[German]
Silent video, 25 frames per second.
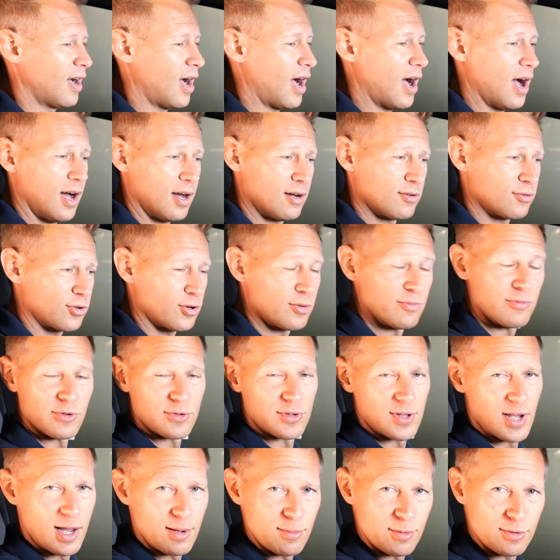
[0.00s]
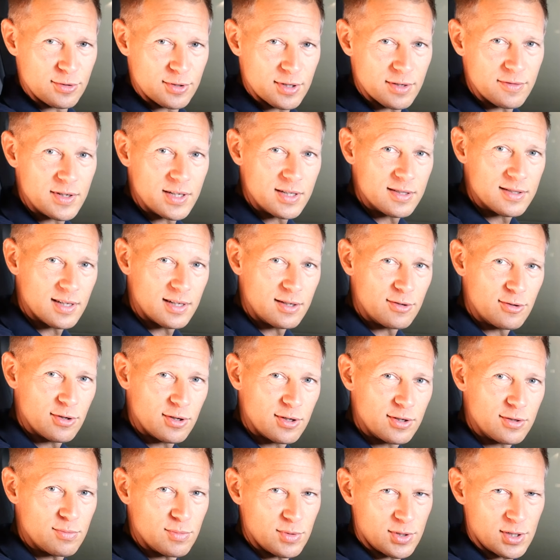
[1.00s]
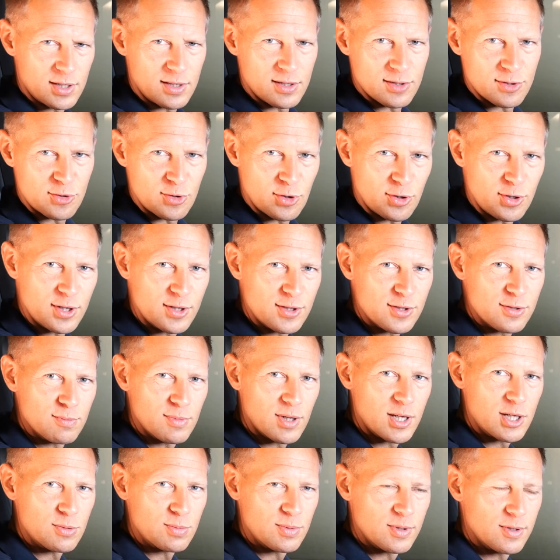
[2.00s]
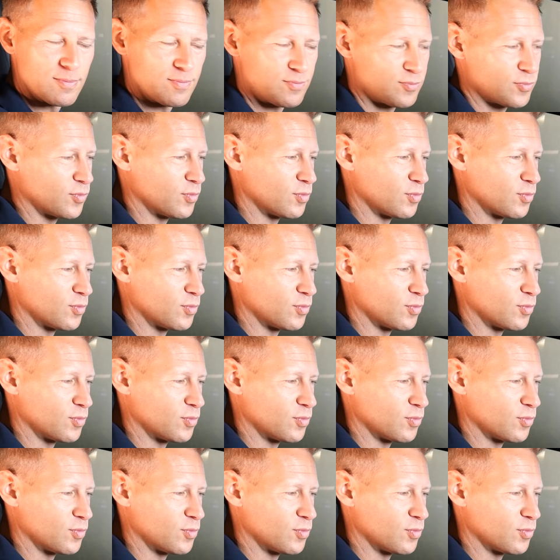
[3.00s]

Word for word: A, komfortabel unterwegs sein könnt, mit Distronic zum Beispiel,